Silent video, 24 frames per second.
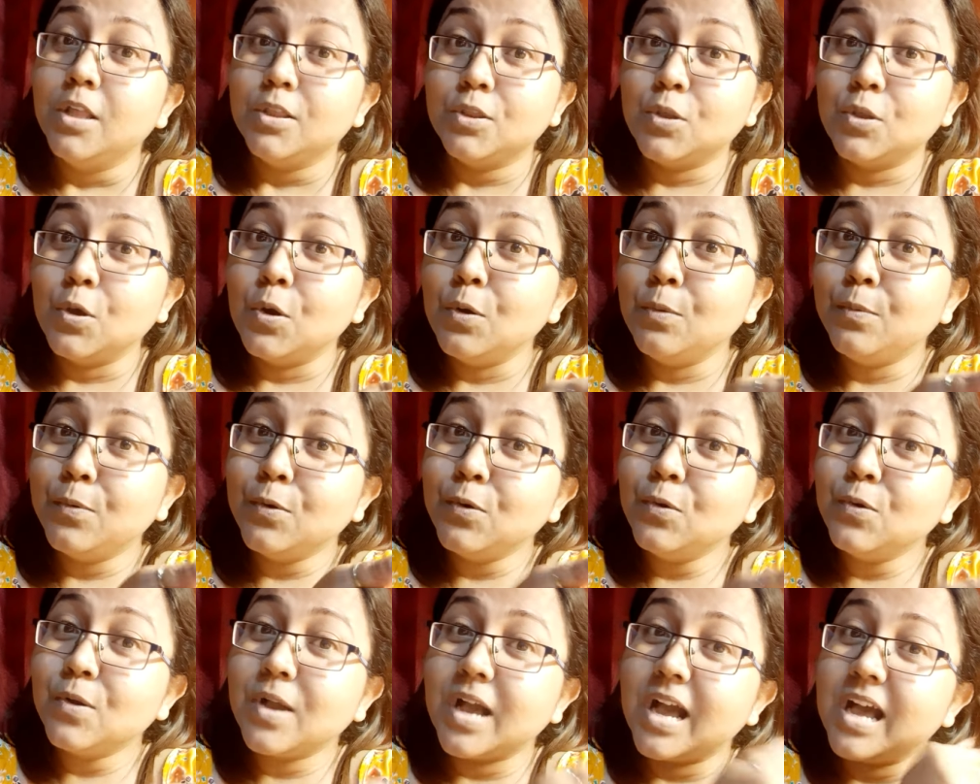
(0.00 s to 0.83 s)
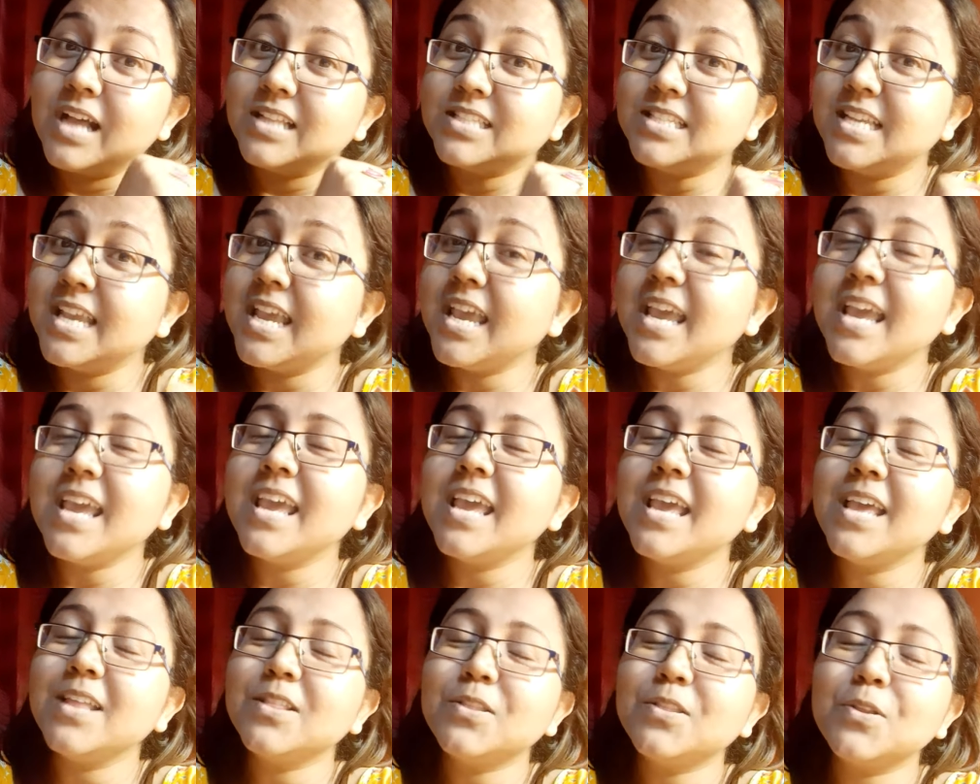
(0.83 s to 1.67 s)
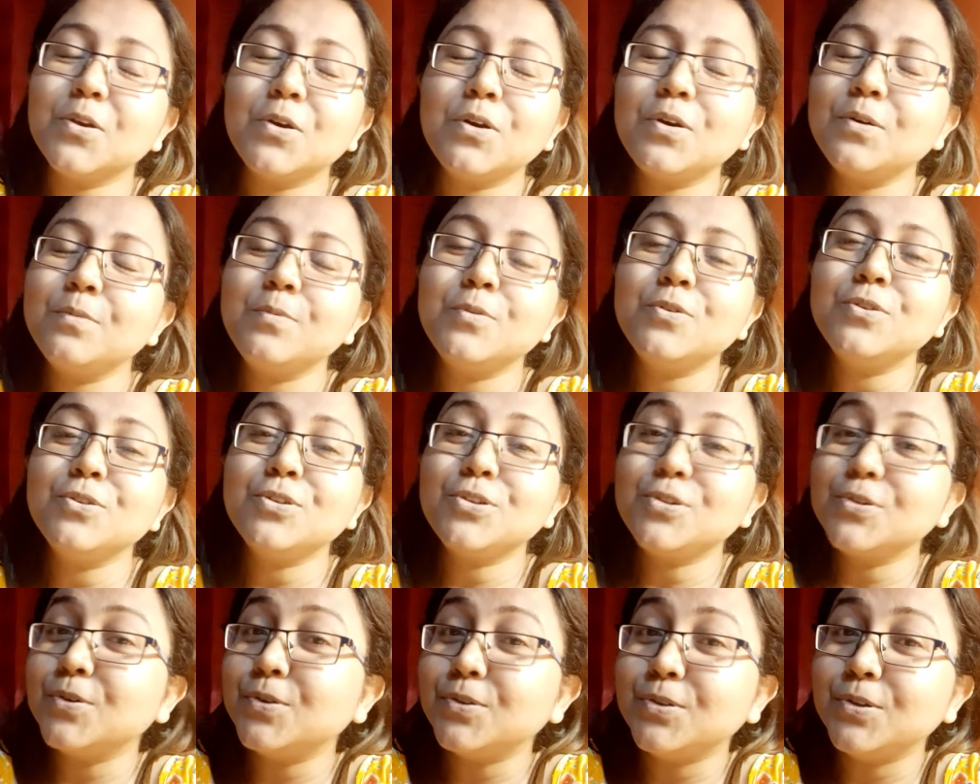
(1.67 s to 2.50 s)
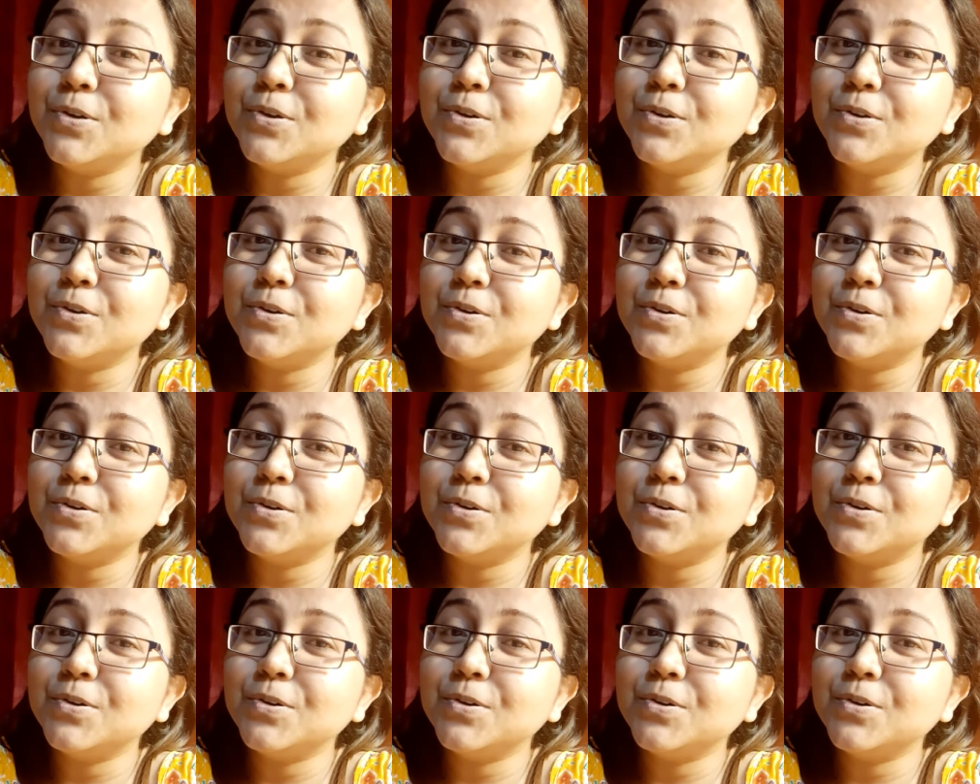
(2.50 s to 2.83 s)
তবু কাছে তবু শুধু